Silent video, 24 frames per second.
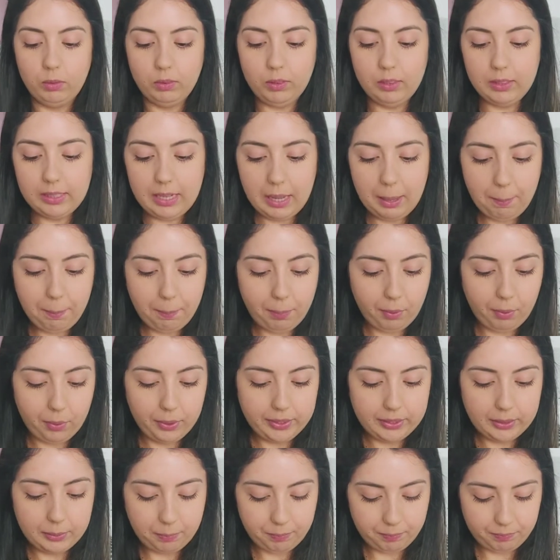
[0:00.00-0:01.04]

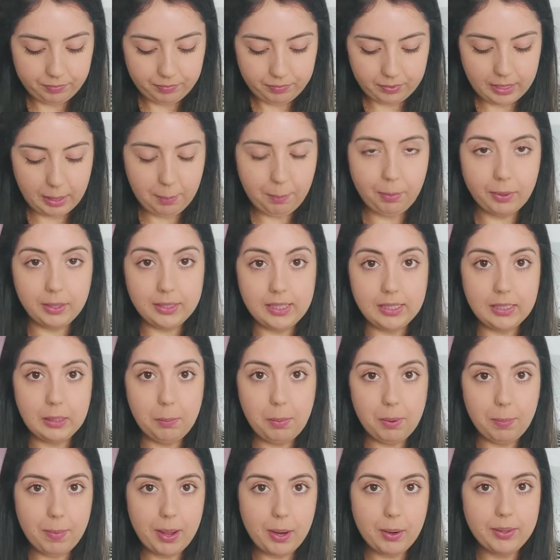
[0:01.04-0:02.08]
Depois, depois desse
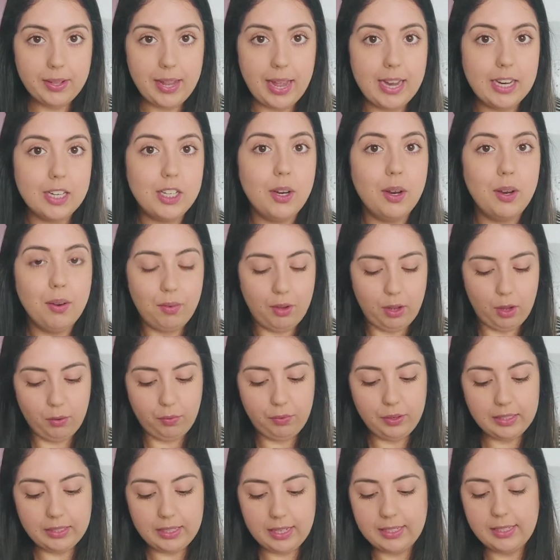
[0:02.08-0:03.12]
primeiro teste, eu
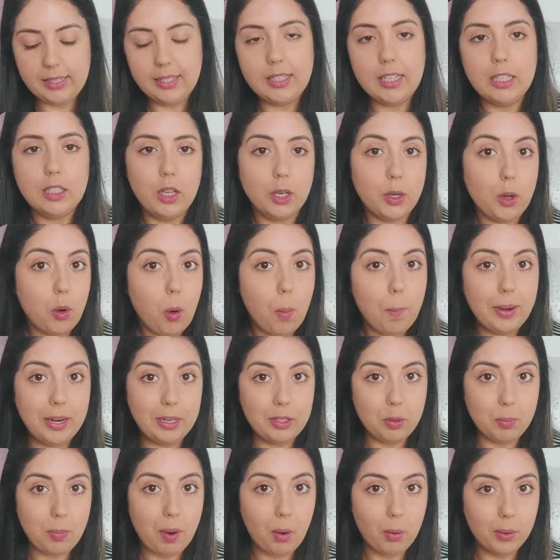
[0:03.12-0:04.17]
fiz esse aqui, só que eu comprei
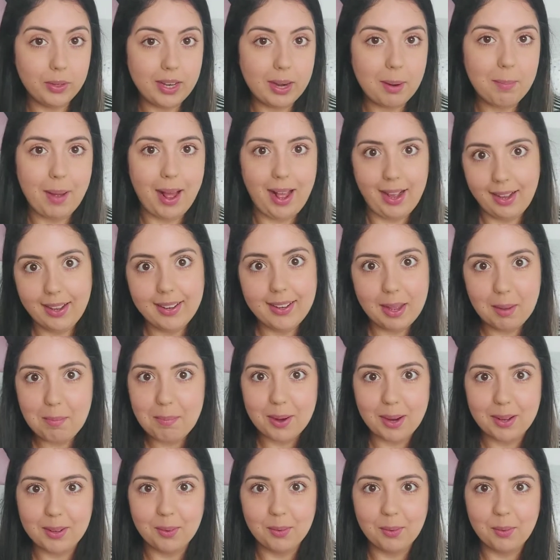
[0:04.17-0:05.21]
de uma outra marca, né?
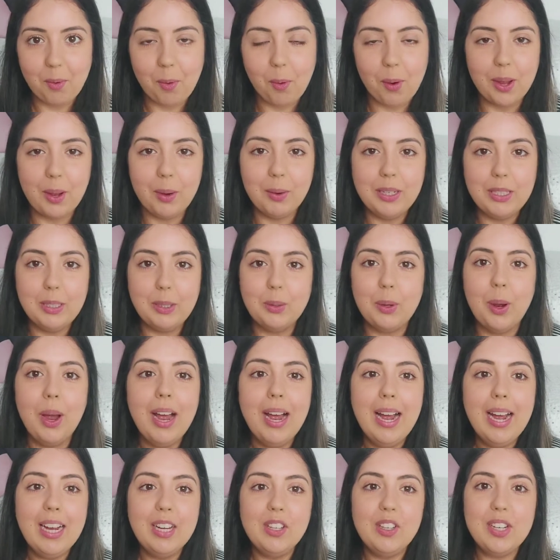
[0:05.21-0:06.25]
Pra não correr o risco
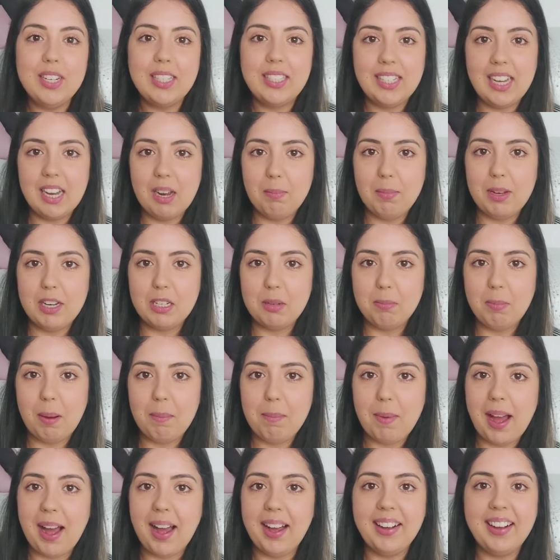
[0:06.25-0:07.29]
de ser a mesma
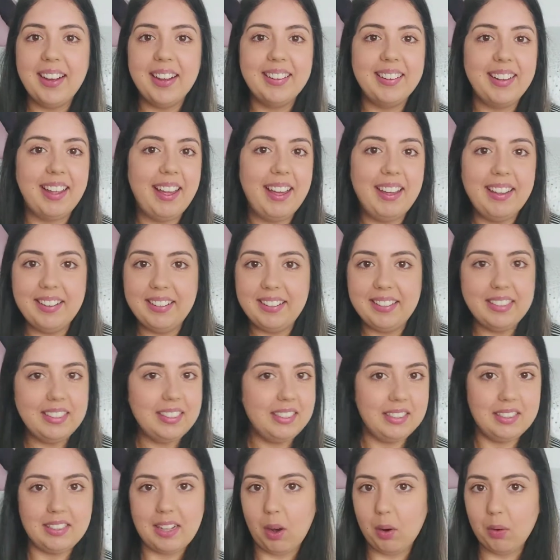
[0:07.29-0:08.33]
marca, né?
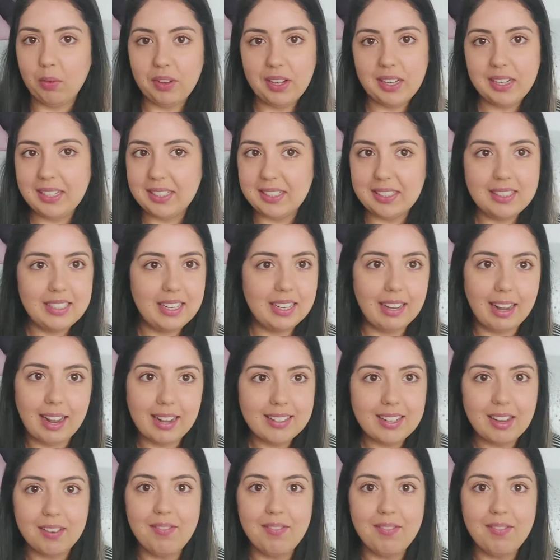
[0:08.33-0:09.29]
E talvez, sei lá, tá